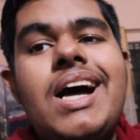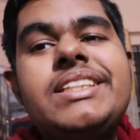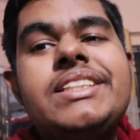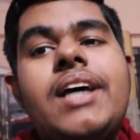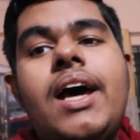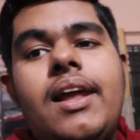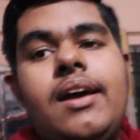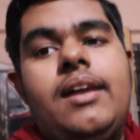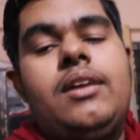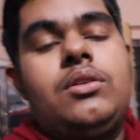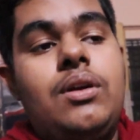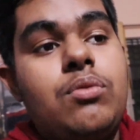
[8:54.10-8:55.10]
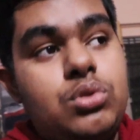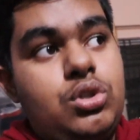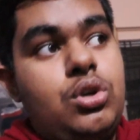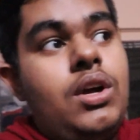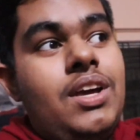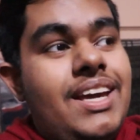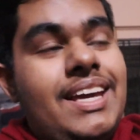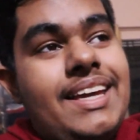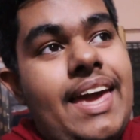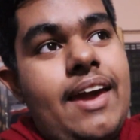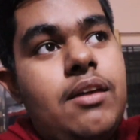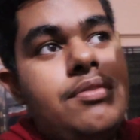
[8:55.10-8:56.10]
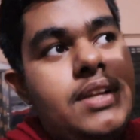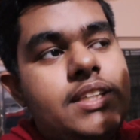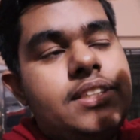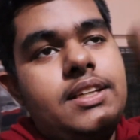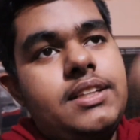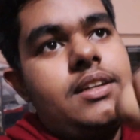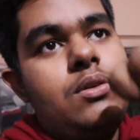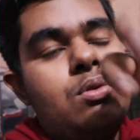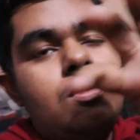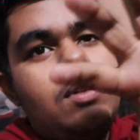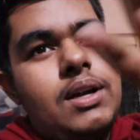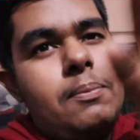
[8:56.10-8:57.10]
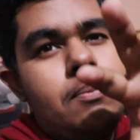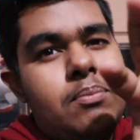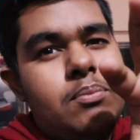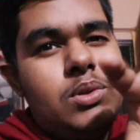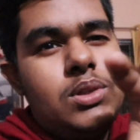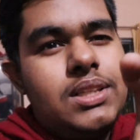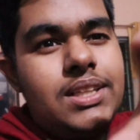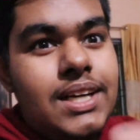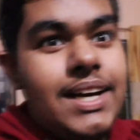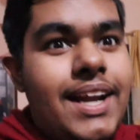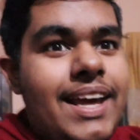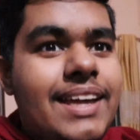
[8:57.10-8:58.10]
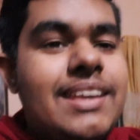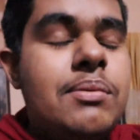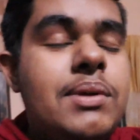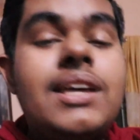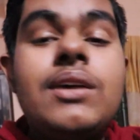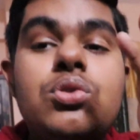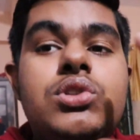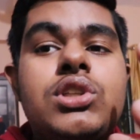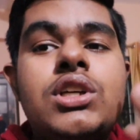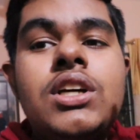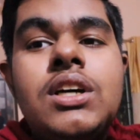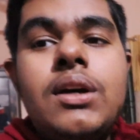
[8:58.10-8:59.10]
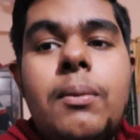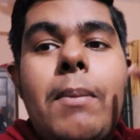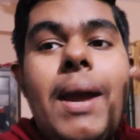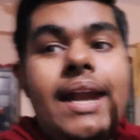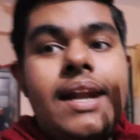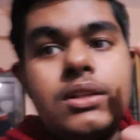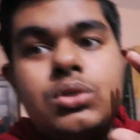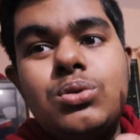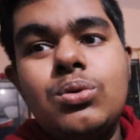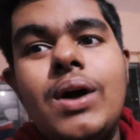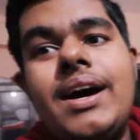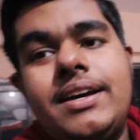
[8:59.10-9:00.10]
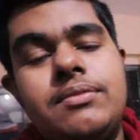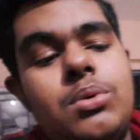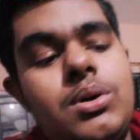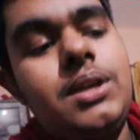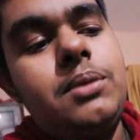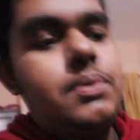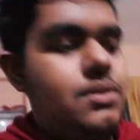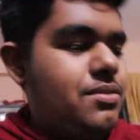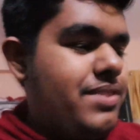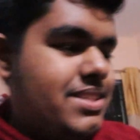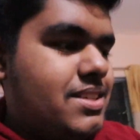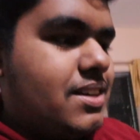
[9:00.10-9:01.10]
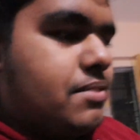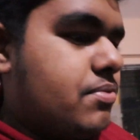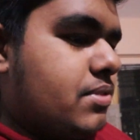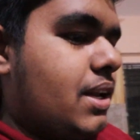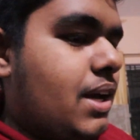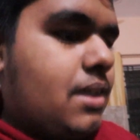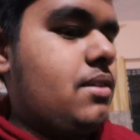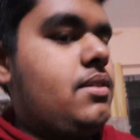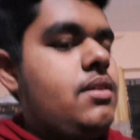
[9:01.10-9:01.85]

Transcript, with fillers: अच्छा लग रहा है थोड़ा वो जो एक हैवीनेस रहता है ना वो वाला लग रहा है कि अभी नहीं कुछ मेहनत हुआ है बॉडी पे तो वैसा टाइप फील आ रहा